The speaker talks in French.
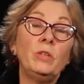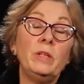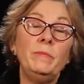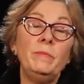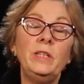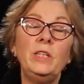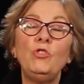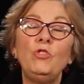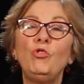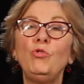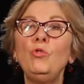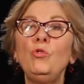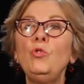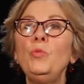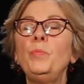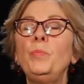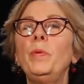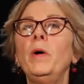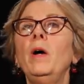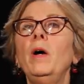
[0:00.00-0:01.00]
des
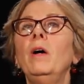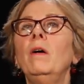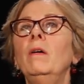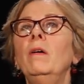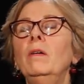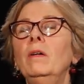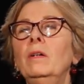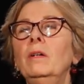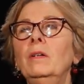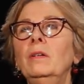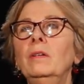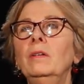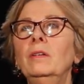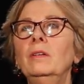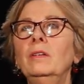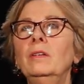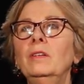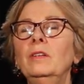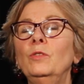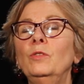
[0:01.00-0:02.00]
mini-jupes,
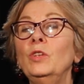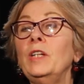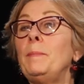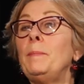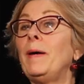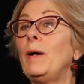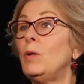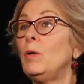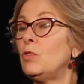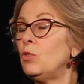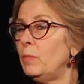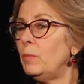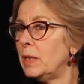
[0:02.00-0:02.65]
euh, on n'avait pas le droit de se